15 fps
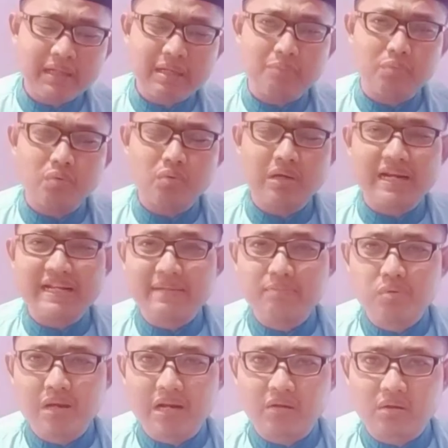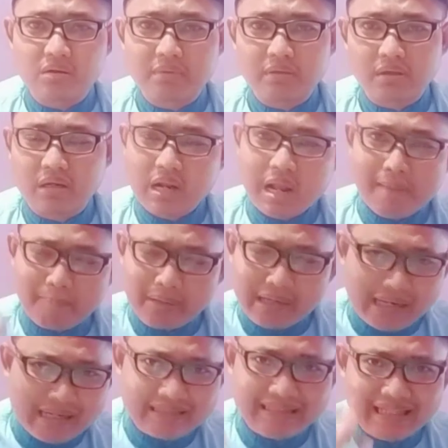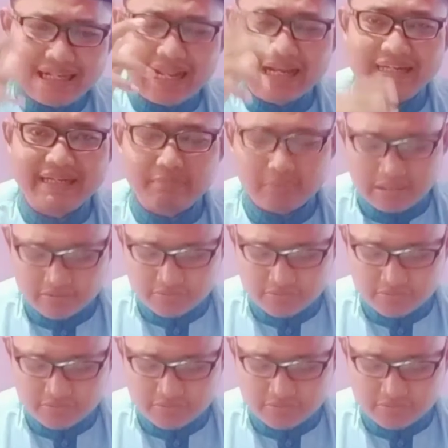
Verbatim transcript: keburukan di bulan Ramadan, berhentilah di bulan